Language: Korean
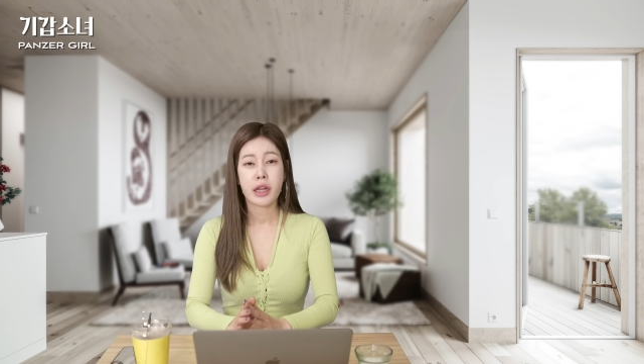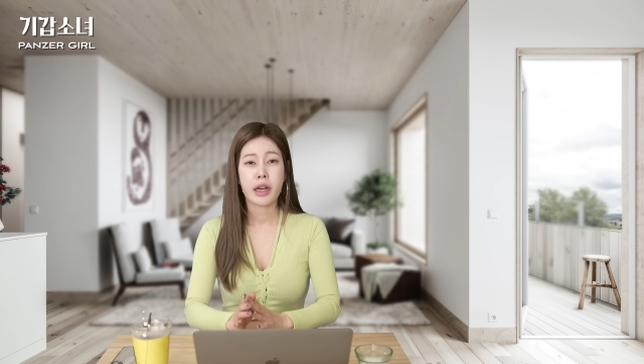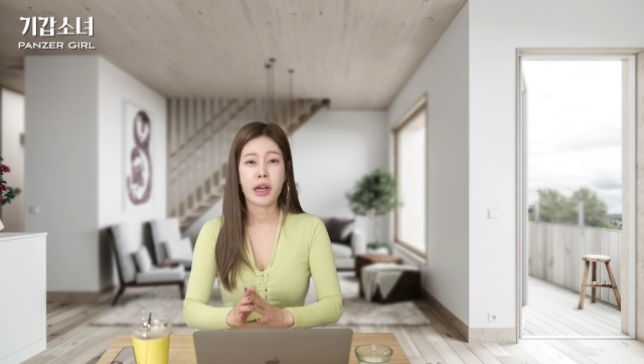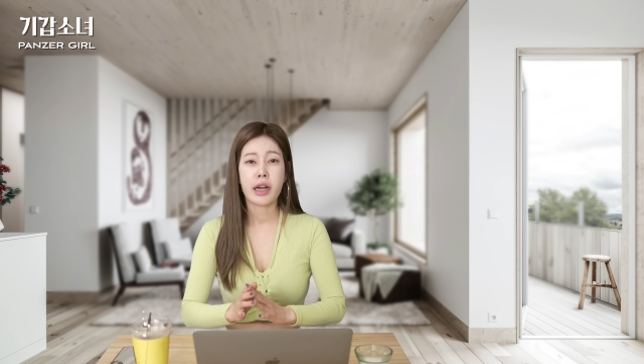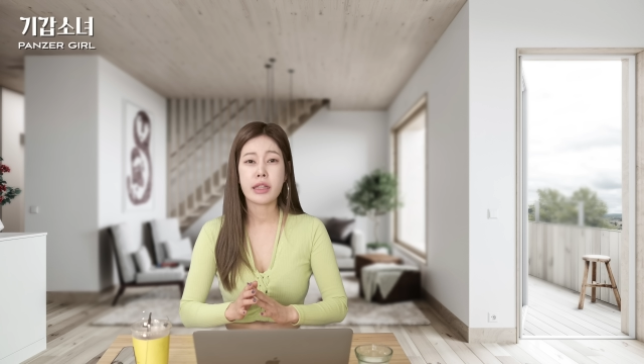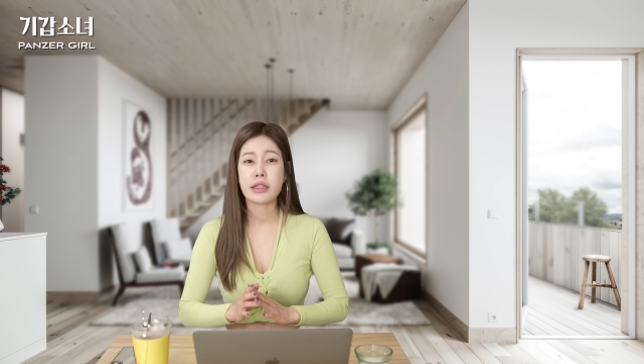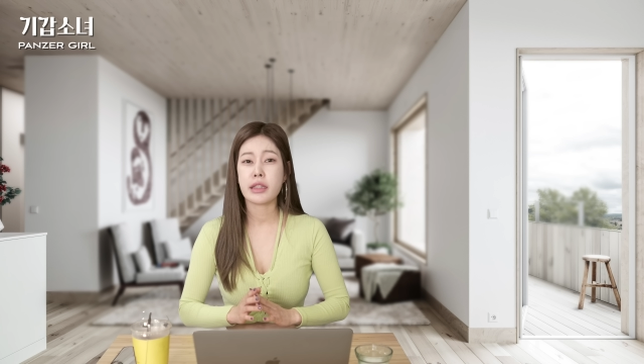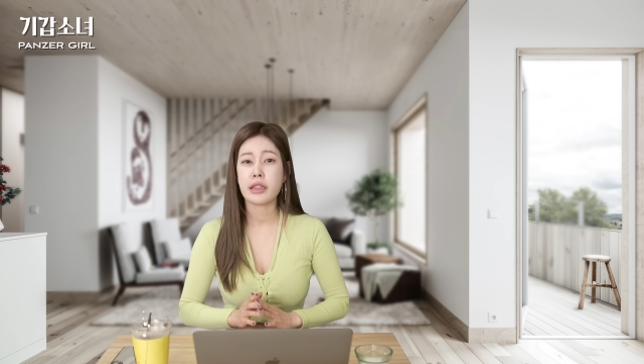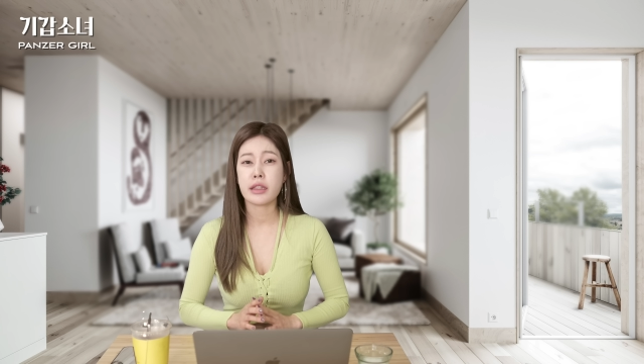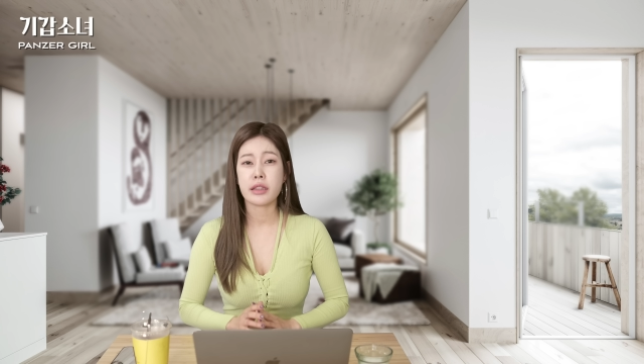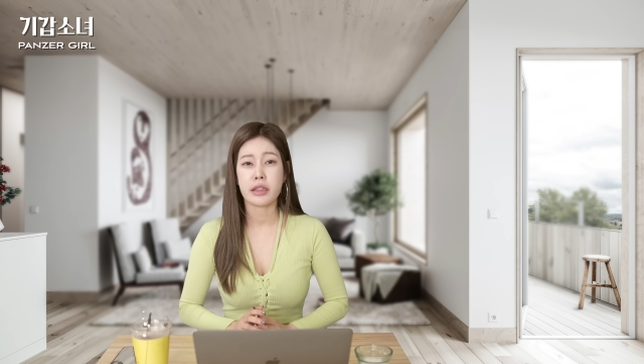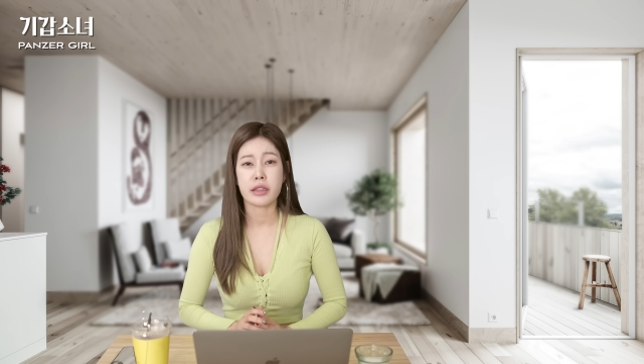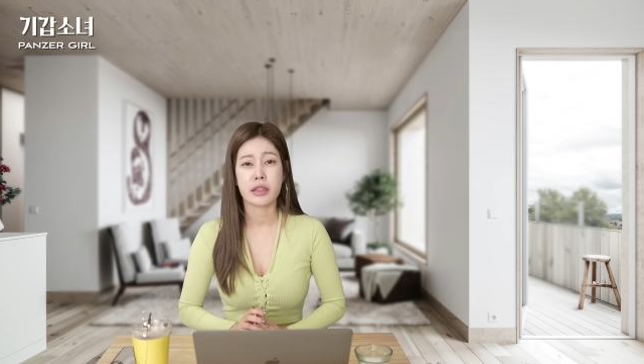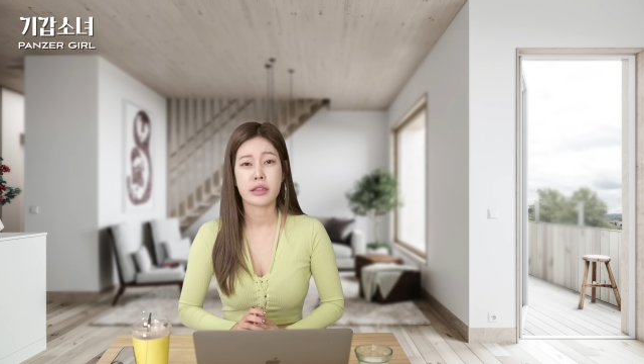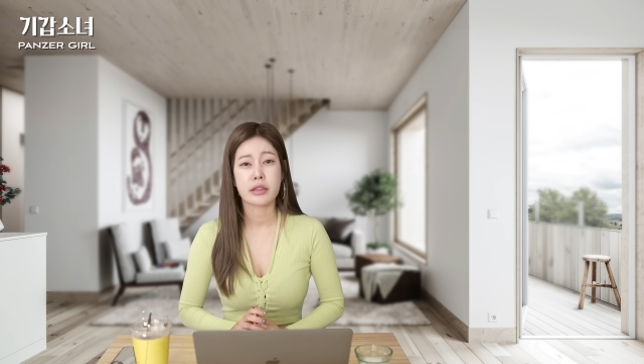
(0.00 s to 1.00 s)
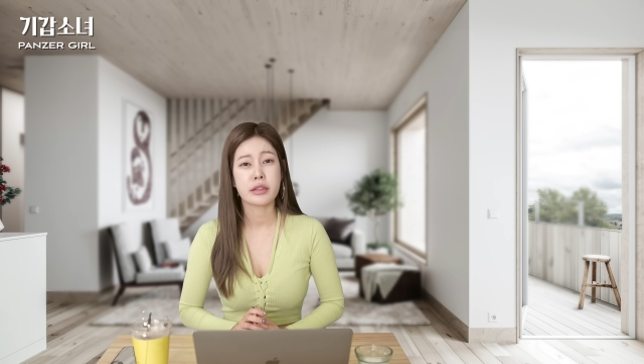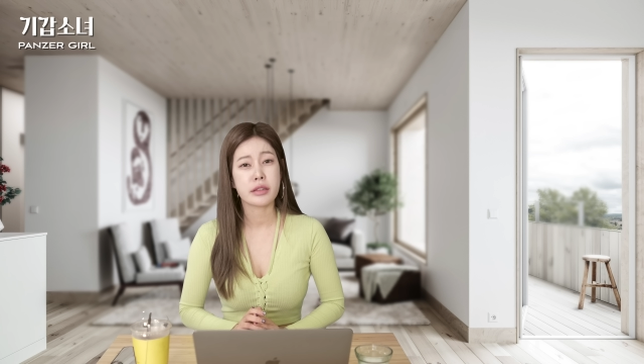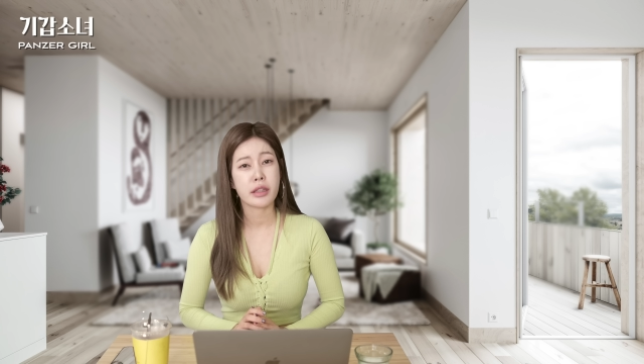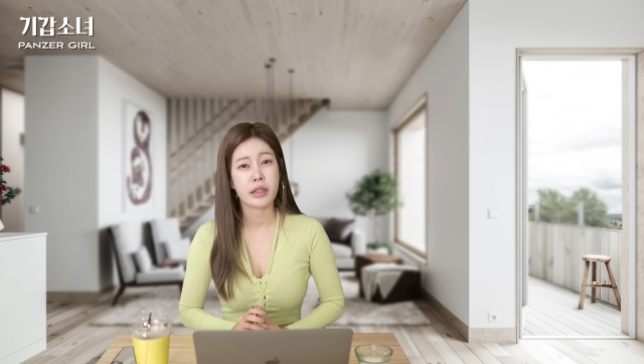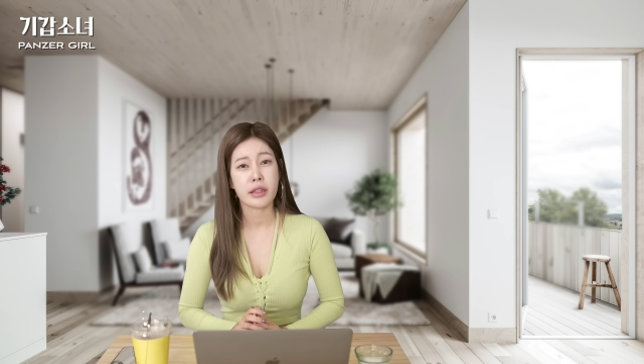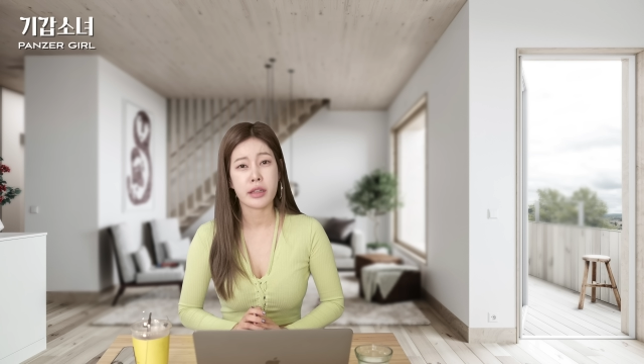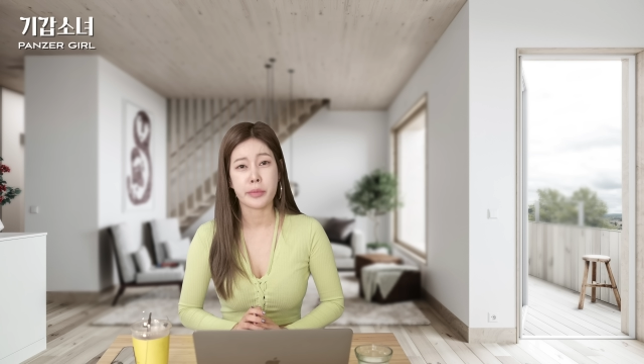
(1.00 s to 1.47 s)
아니,
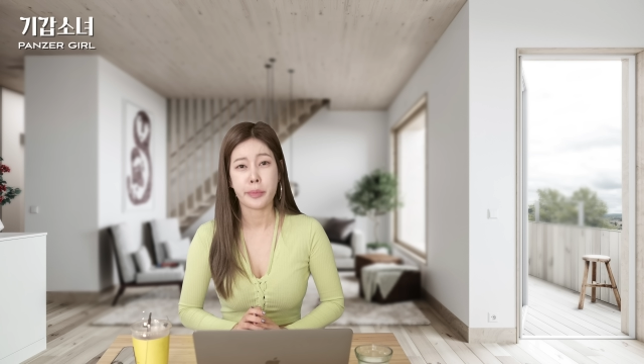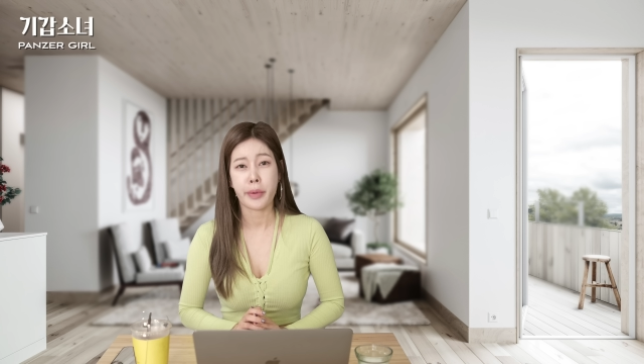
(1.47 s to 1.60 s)
근데